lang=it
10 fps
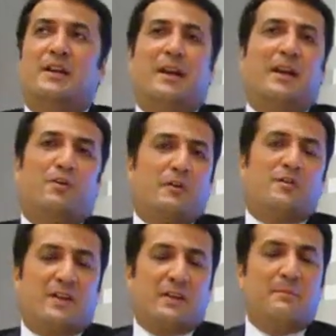è
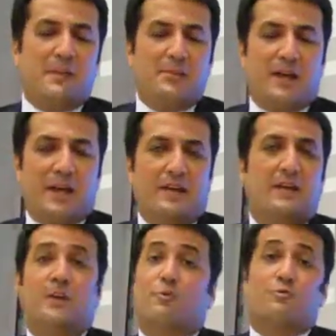qualcosa da migliorare.
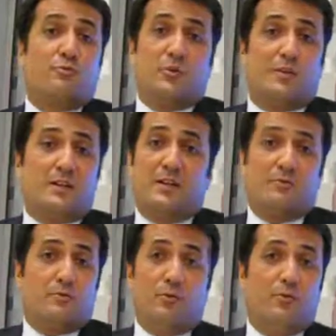Su cosa
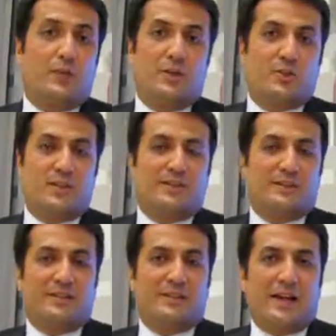io non ho una
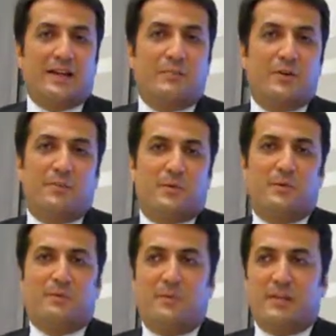ricetta da dare, però
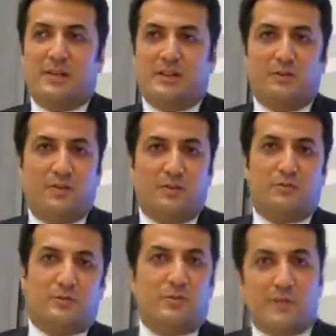probabilmente un
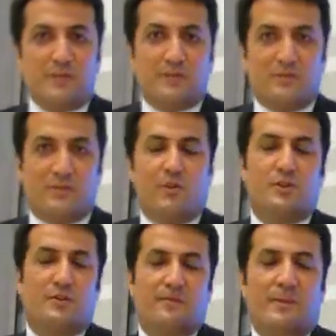incontro come questo di
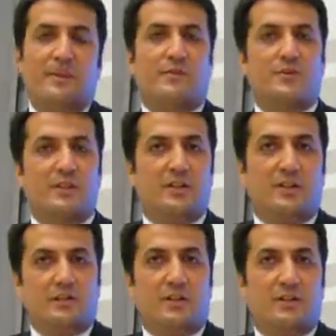oggi che fa da
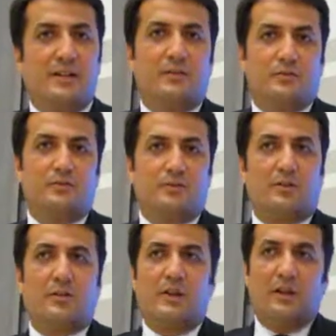facilitatore e da
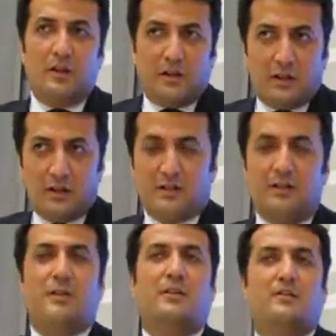incontro
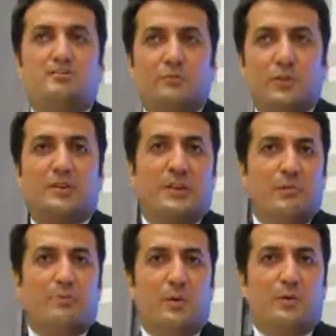eh, col
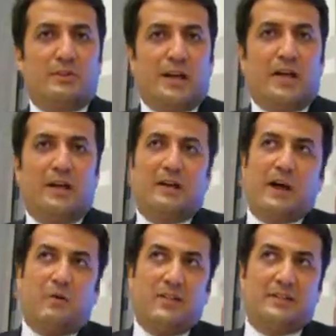tempo potrà
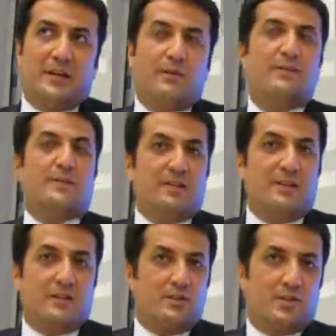aumentare questa
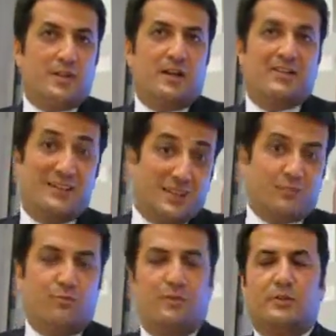sinergia sin da
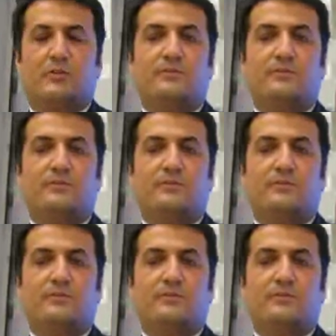subito.